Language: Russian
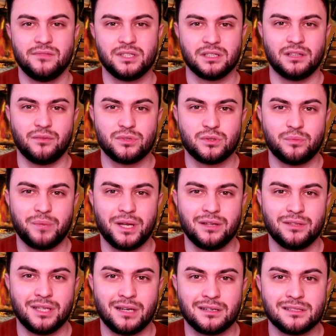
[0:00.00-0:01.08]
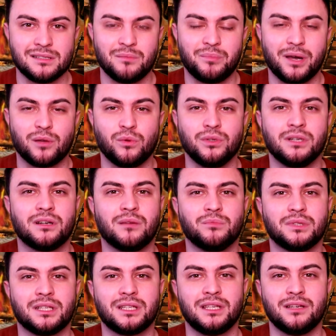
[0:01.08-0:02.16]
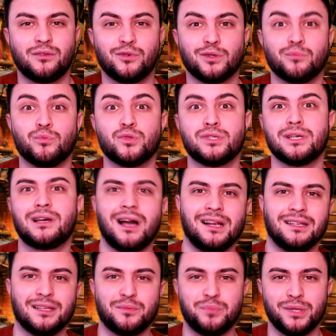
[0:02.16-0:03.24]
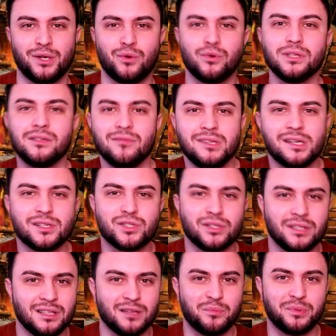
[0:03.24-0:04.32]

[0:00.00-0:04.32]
всегда выступаю яростным поклонником таких вот музыкальных переходов неожиданных,